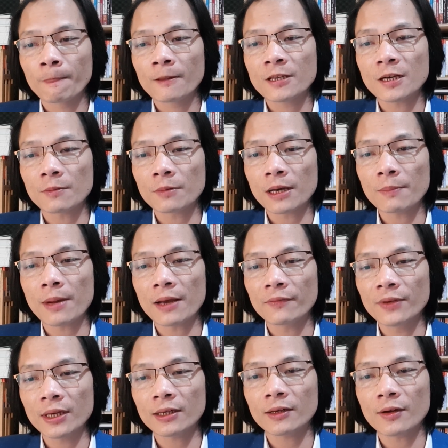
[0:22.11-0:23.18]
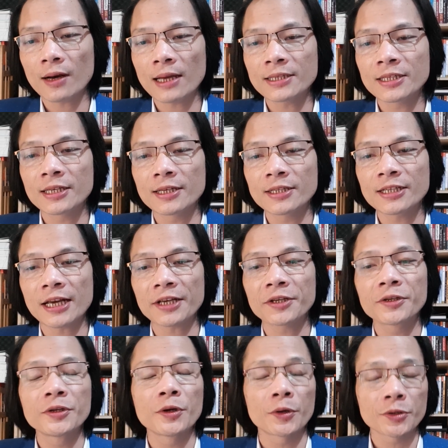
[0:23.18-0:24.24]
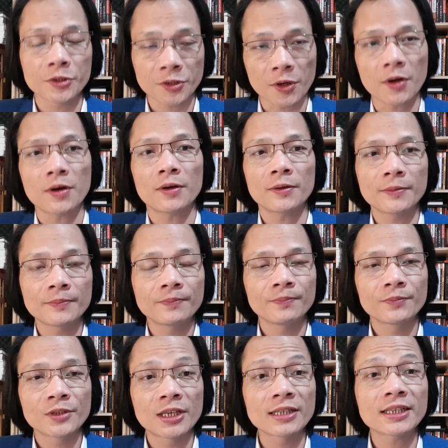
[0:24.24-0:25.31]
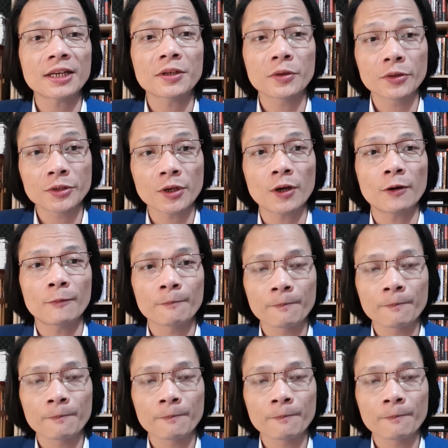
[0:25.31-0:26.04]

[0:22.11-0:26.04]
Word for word: Trong cái bài viết đó là Chiến tranh nhồi sọ. Chiến tranh nhồi sọ.